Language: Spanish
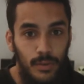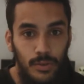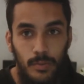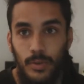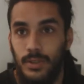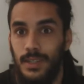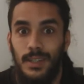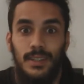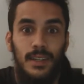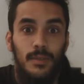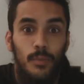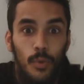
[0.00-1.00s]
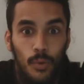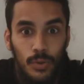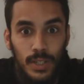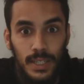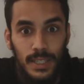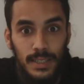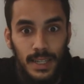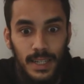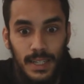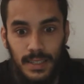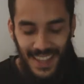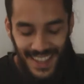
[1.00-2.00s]
de foto por tal de tener muchas
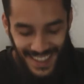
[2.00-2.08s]
estrellas.